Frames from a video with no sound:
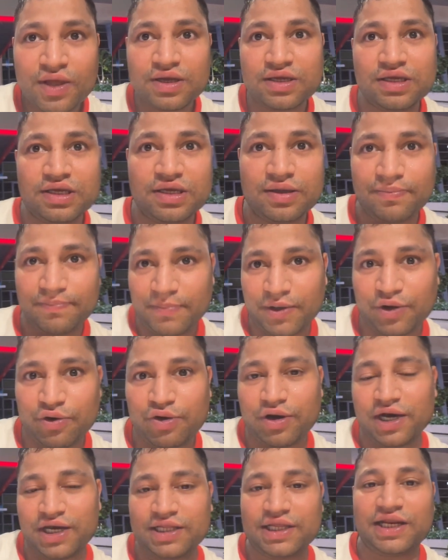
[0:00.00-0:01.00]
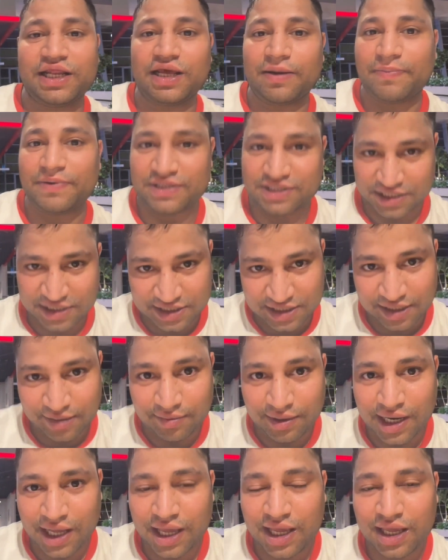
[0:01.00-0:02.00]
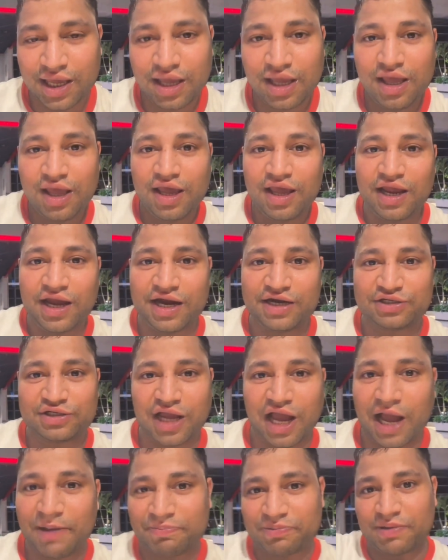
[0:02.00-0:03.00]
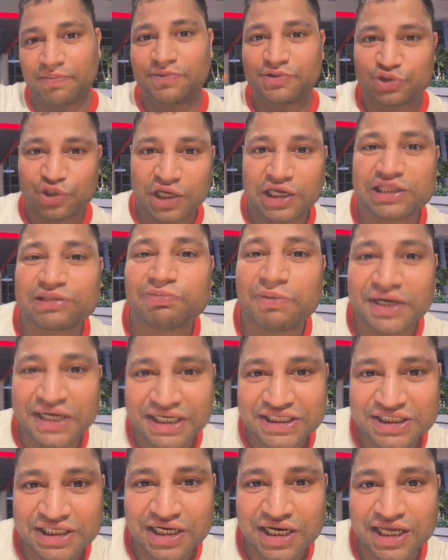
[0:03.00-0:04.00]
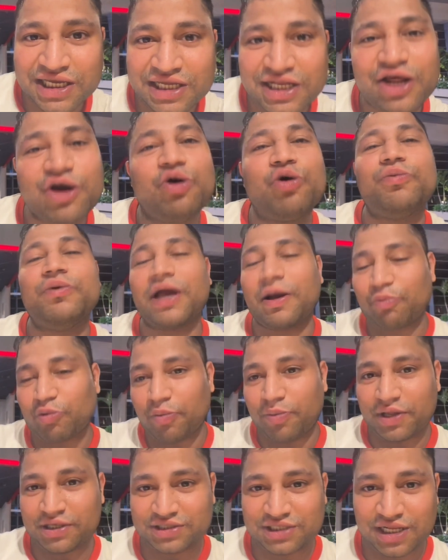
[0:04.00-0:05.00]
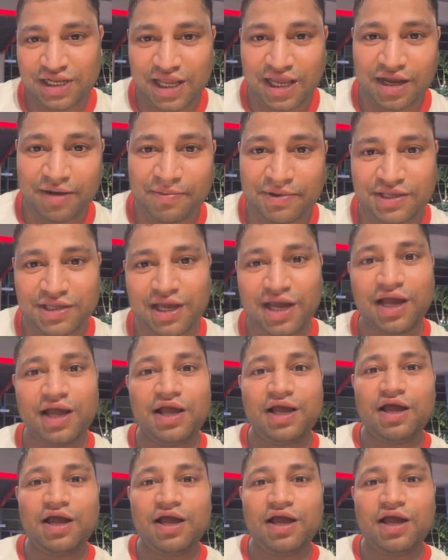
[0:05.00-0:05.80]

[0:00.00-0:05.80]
कि मेरे को घर जाने का पैसा कितना मिला है एंड आपकी भी जो एक्सपेक्टेशन रहेगी ना वो भी आपको पता चल जाएगा भैया